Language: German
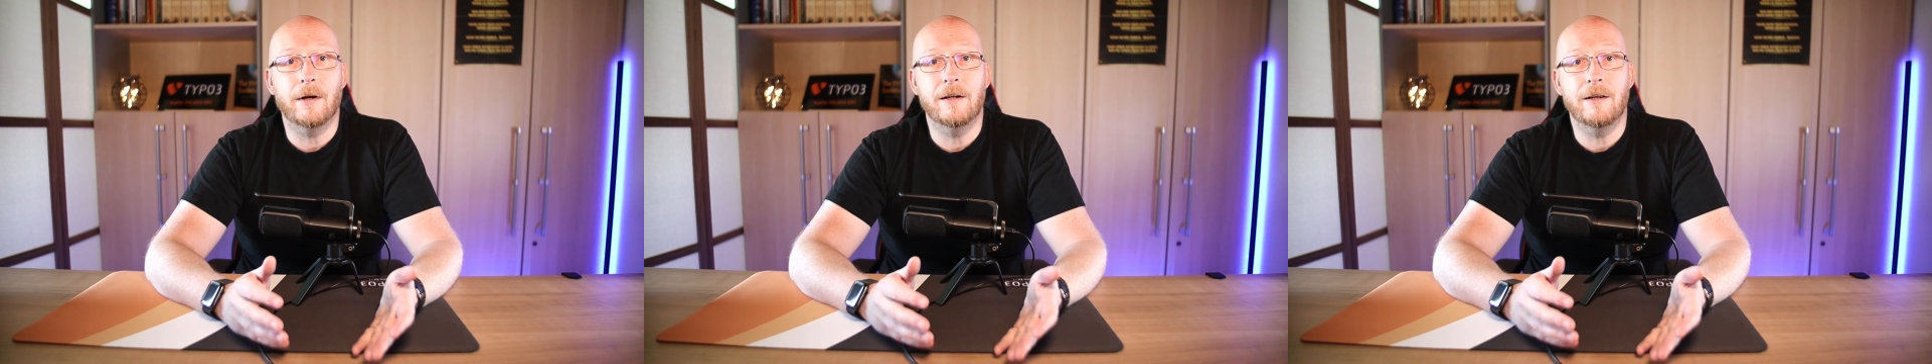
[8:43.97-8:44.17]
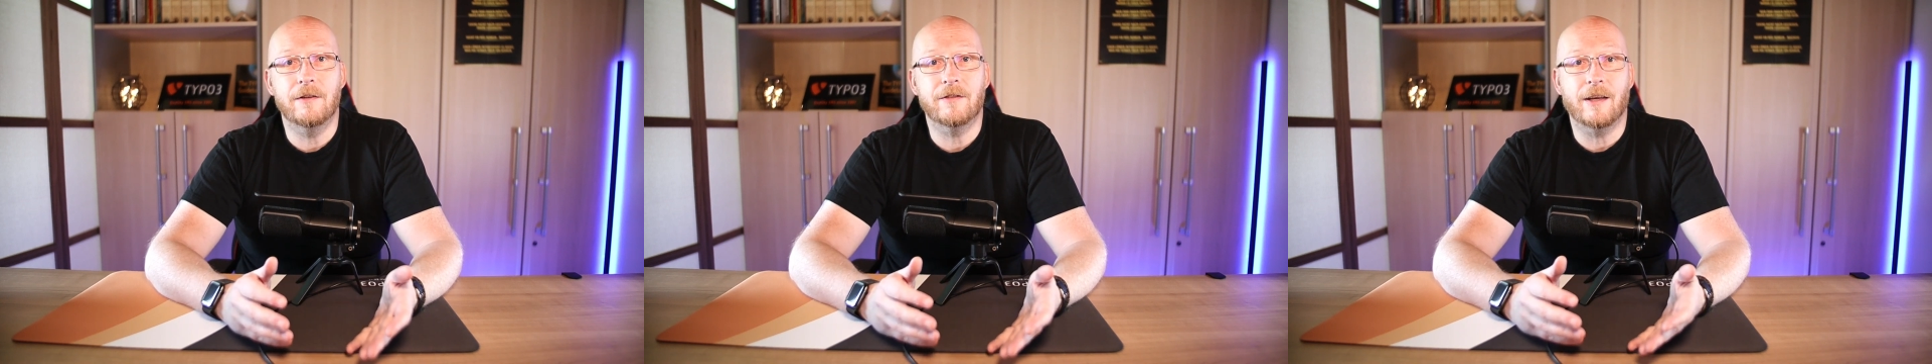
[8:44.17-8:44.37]

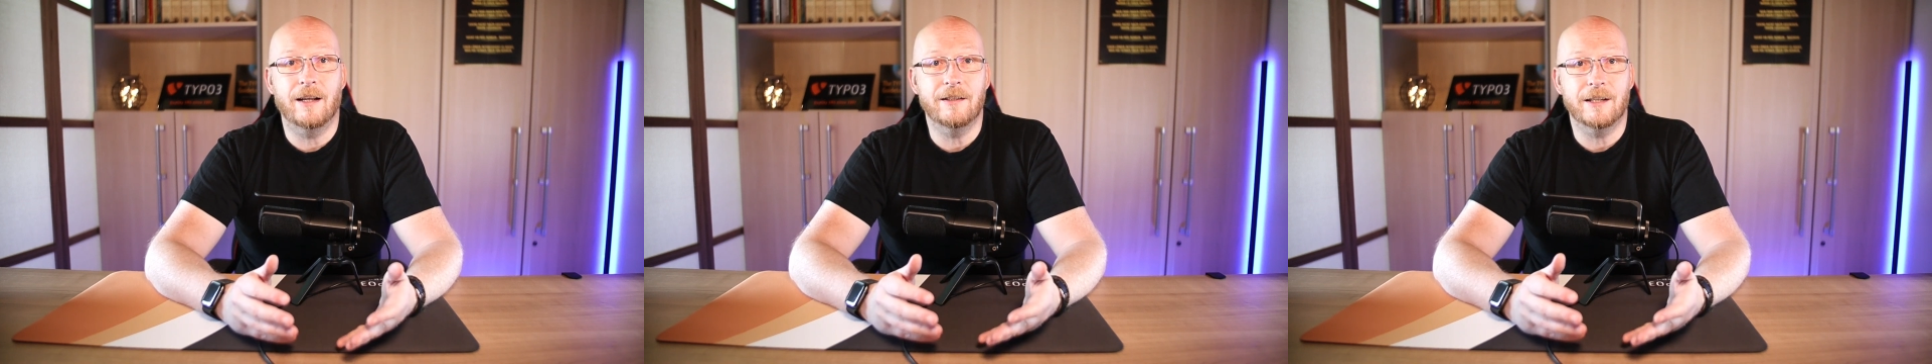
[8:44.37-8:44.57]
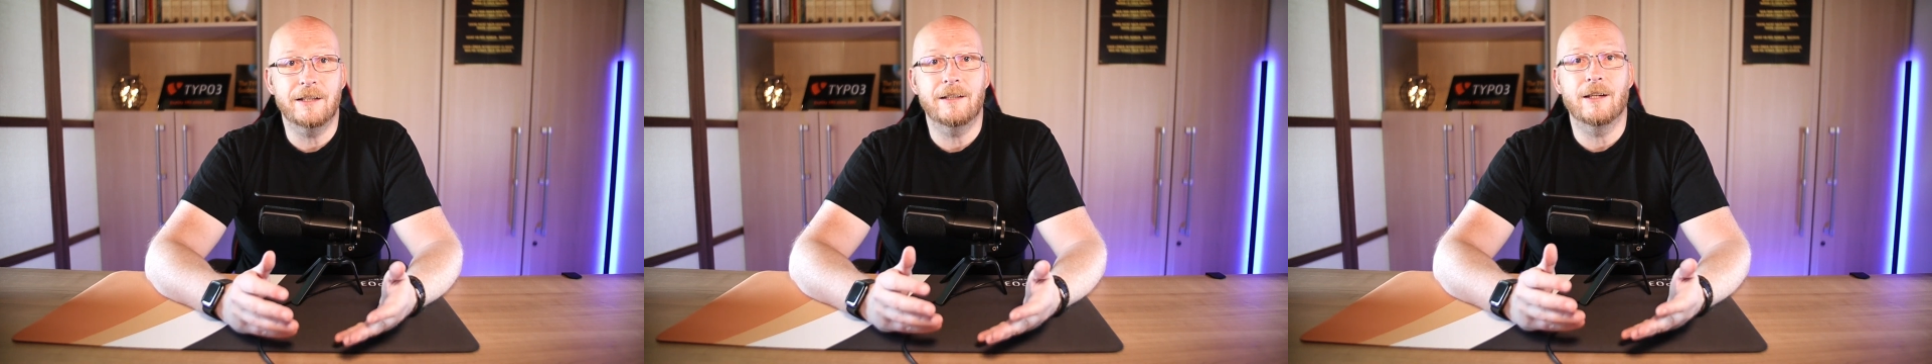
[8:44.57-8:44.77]
weil es
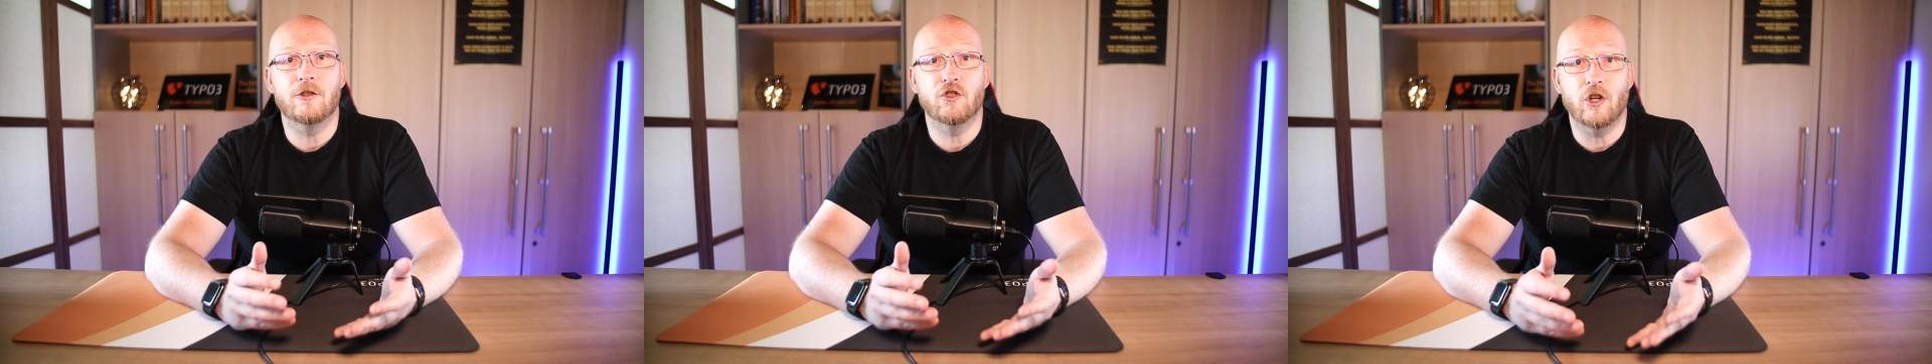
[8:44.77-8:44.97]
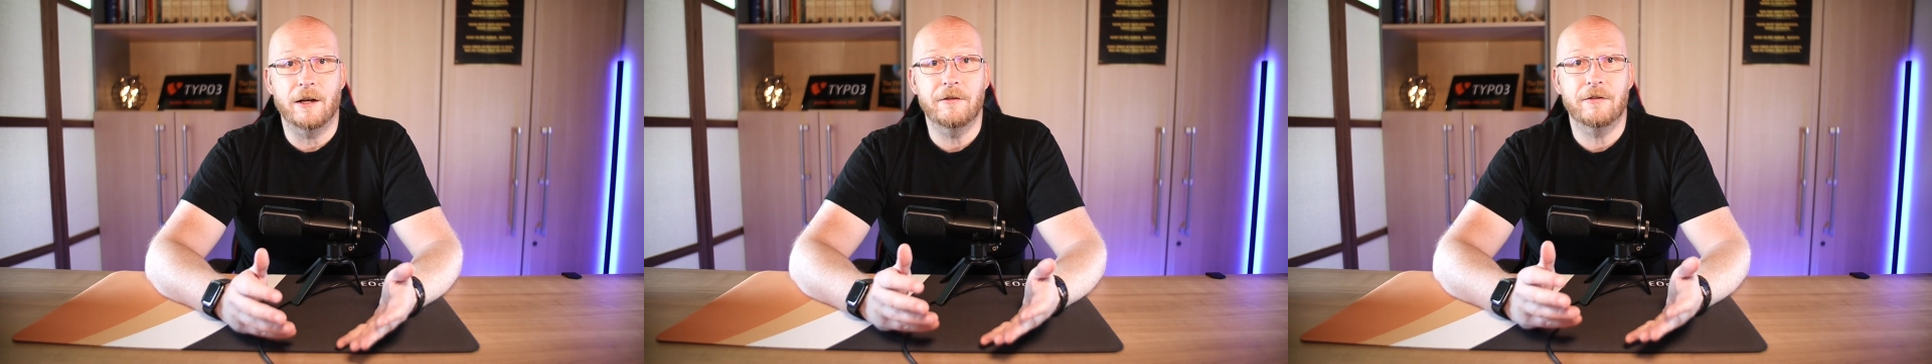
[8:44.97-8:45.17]
kann richtig
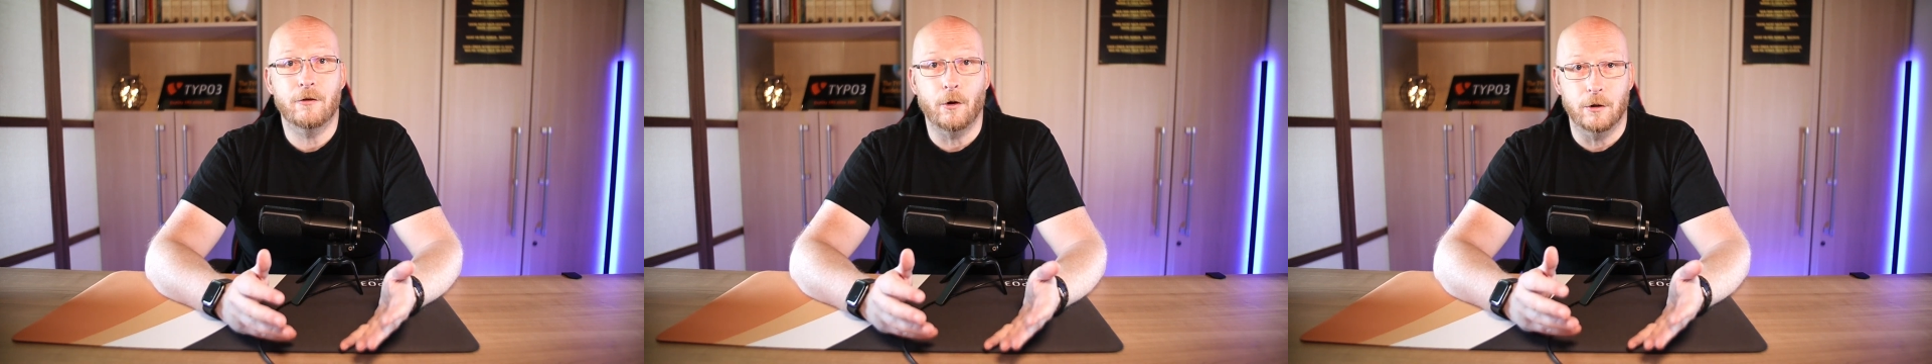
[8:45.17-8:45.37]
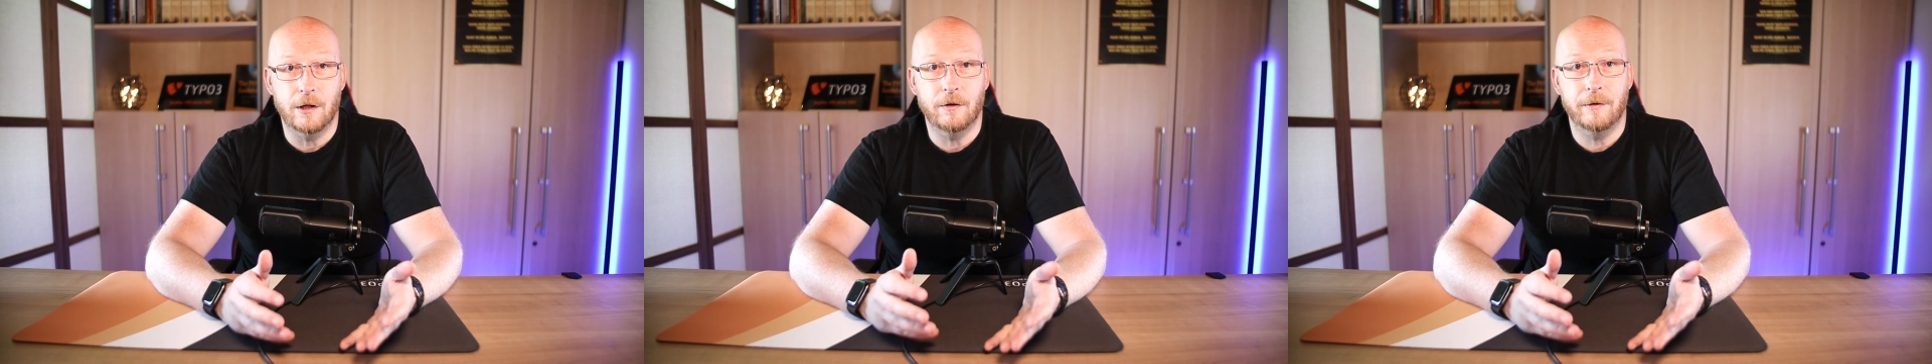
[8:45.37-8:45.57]
scheiß
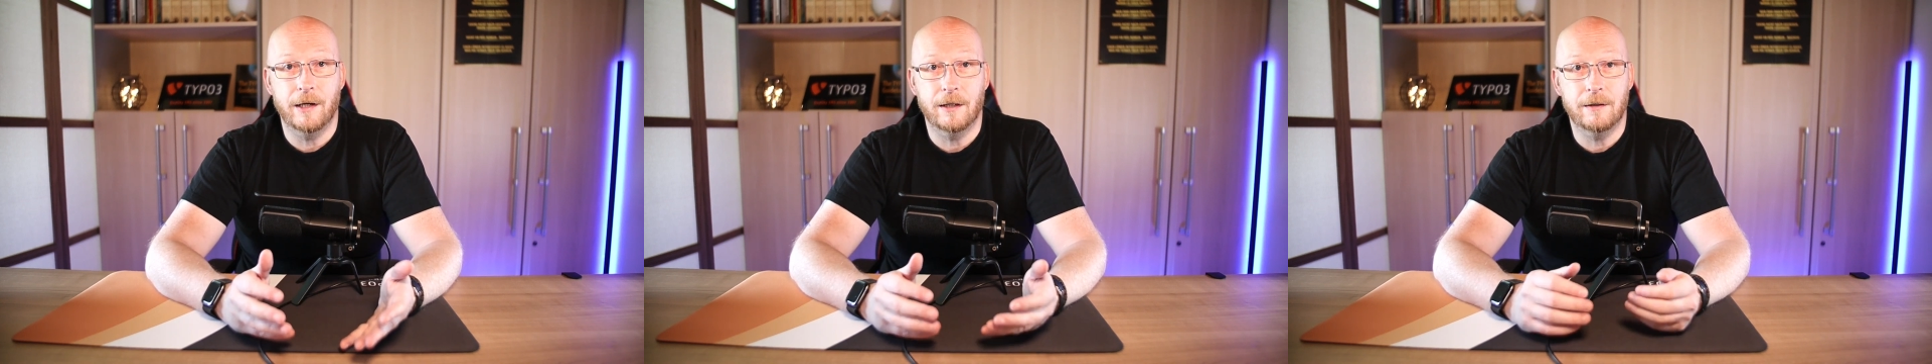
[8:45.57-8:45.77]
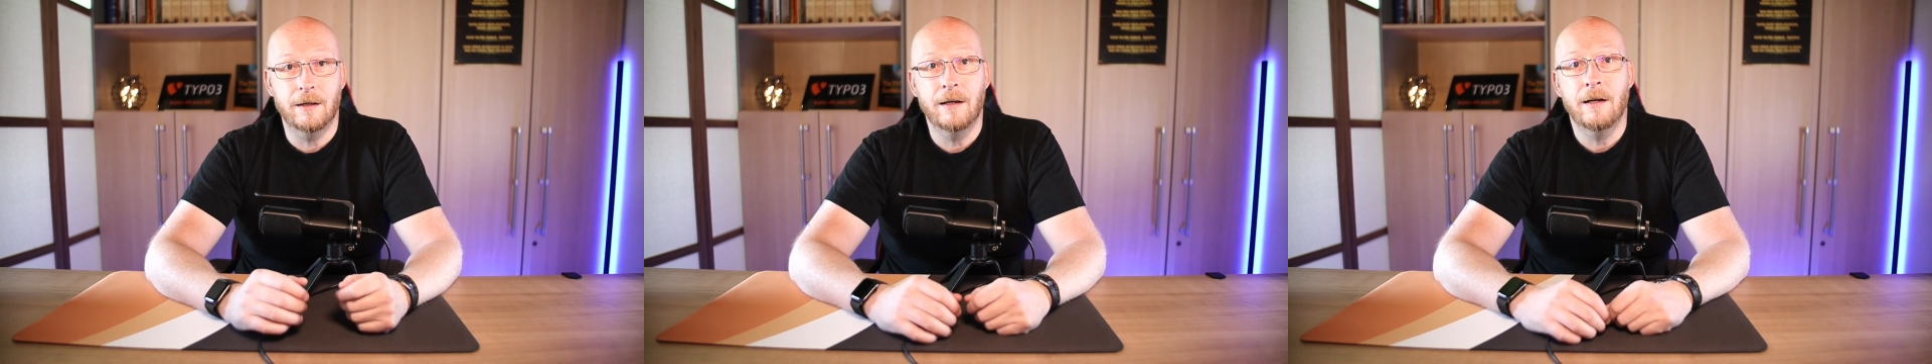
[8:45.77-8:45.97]
teuer
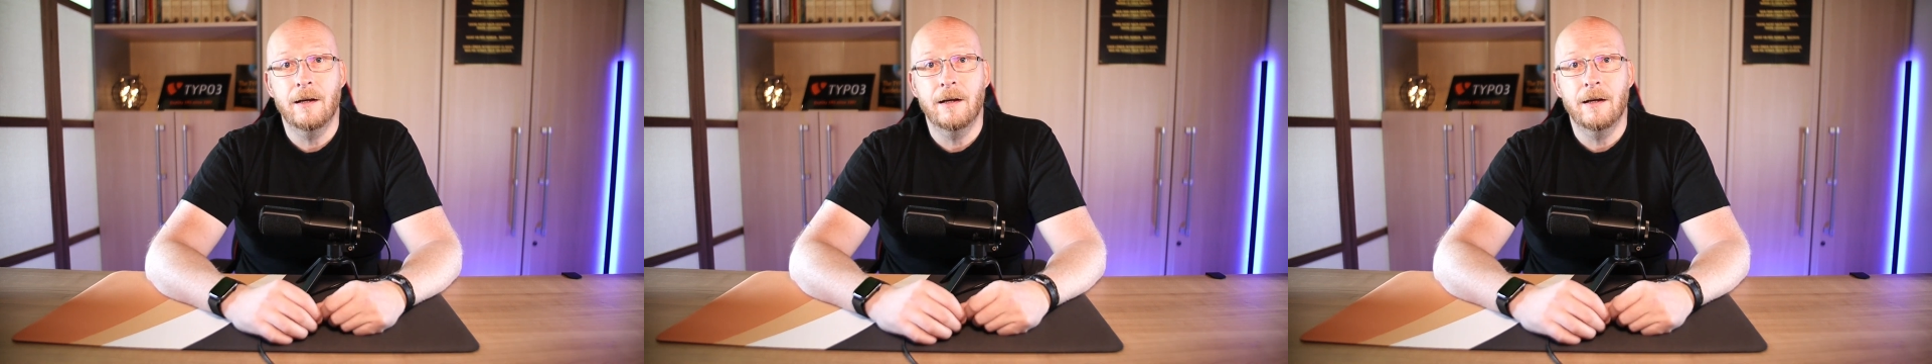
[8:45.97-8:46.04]
werden,